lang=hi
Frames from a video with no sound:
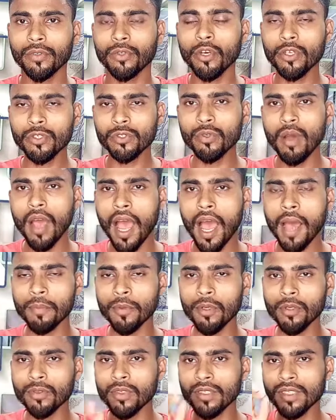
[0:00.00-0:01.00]
दोस्तों
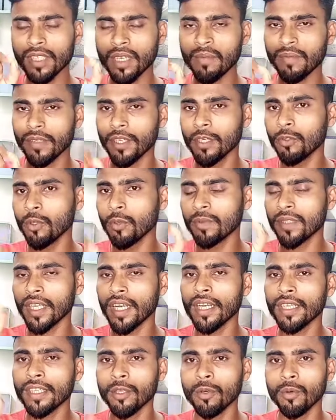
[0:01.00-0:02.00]
आप लोग तो सिर्फ YouTube
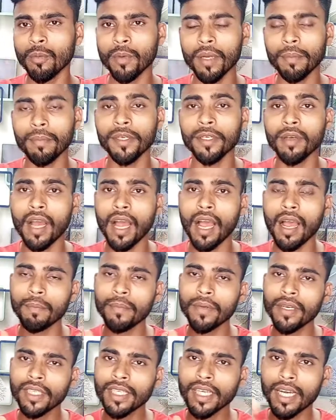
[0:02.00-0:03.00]
चैनल के ऊपर वीडियो
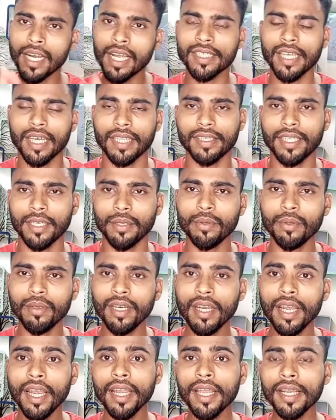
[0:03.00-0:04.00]
अपलोड करना जानते हो
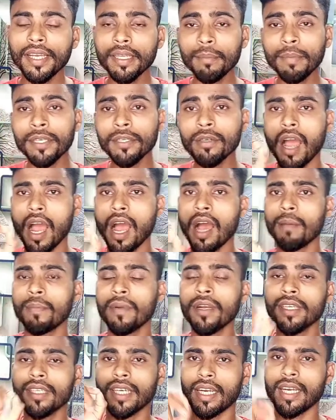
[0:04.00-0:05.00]
लेकिन वीडियो
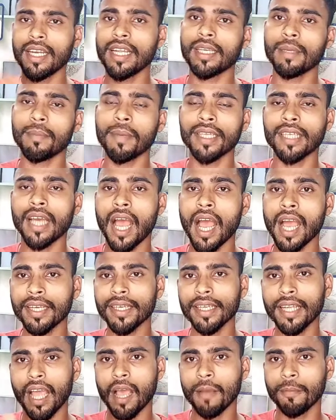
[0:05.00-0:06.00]
अपलोड करने के बाद
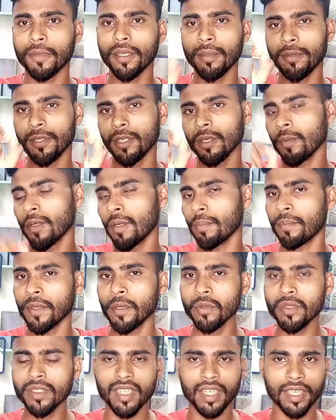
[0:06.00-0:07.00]
आखिर आपके वीडियो पर
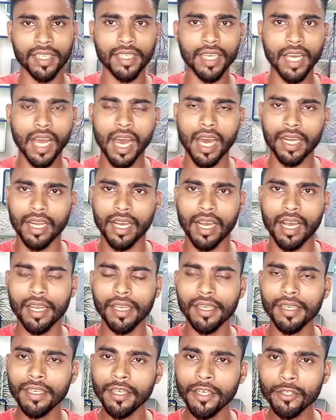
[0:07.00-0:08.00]
व्यूज नहीं आ रहा
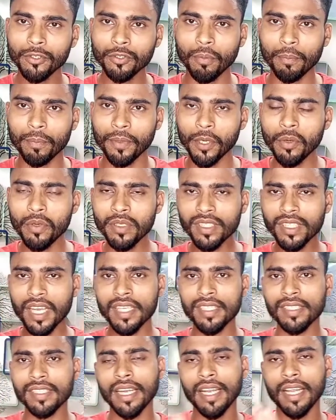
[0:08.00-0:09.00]
है तो व्यूज
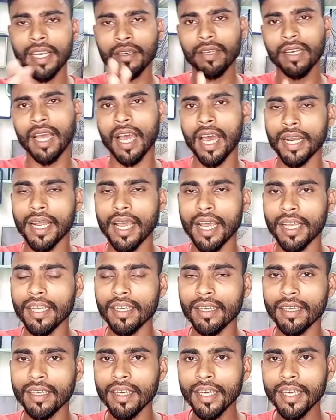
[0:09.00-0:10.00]
कैसे लेकर आना है